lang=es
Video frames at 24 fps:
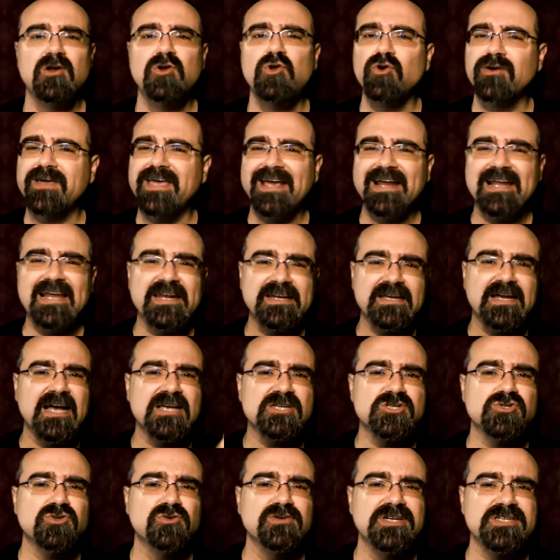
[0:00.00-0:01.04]
lo que Clark
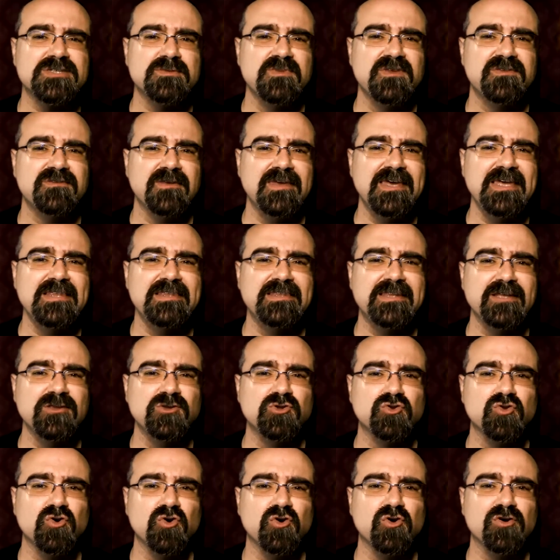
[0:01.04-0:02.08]
Ashton Smith
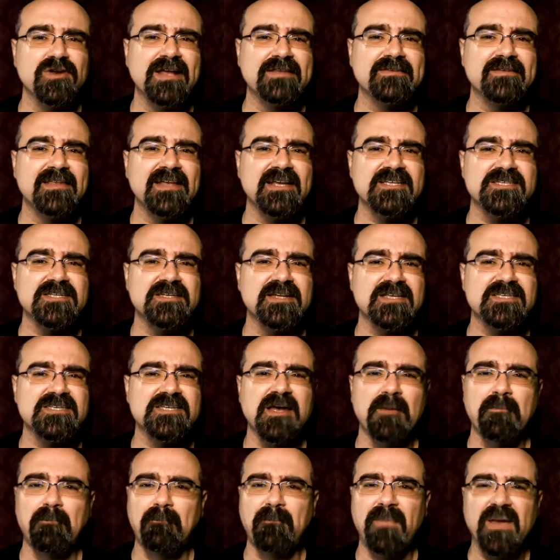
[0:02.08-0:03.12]
intentó con Atlas
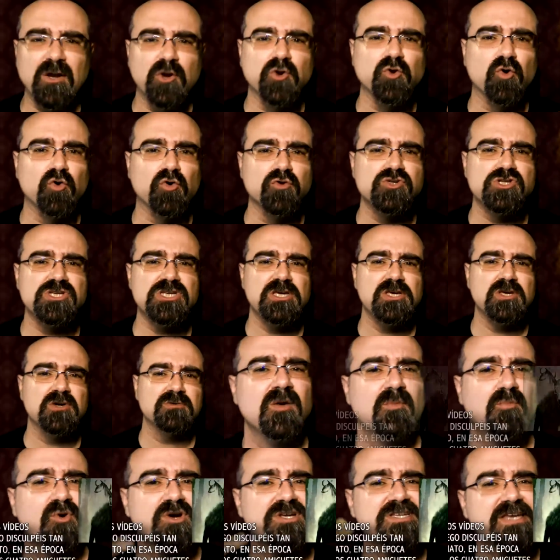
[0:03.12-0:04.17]
Nacha pero no consiguió,
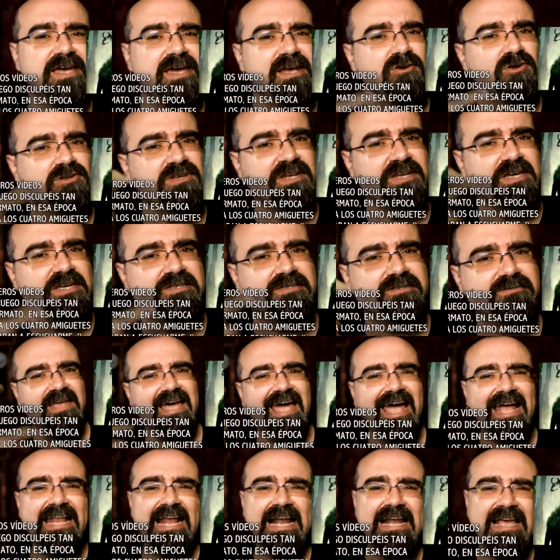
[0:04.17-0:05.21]
pues ahí lo tenéis,
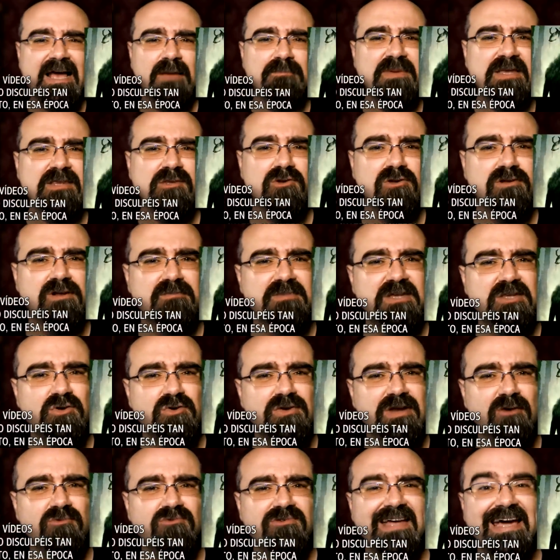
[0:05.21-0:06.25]
en el capítulo del
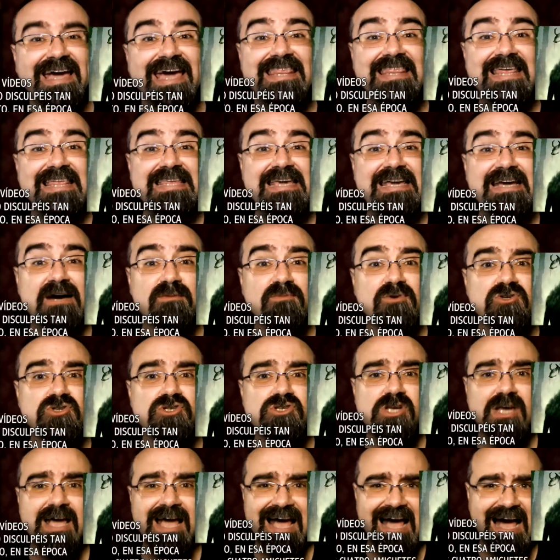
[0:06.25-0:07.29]
mitonauta que
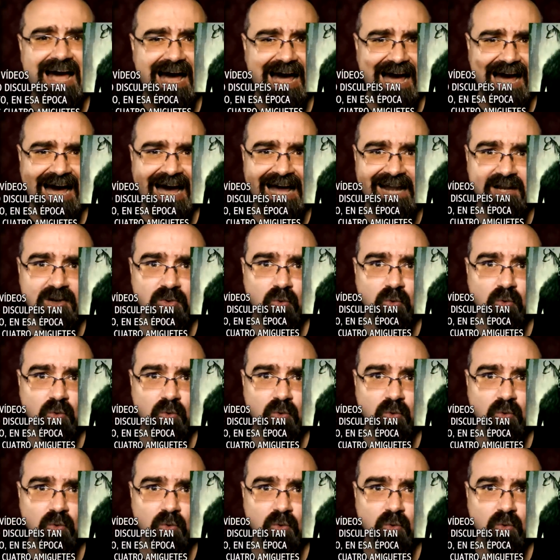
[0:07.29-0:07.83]
dedicamos al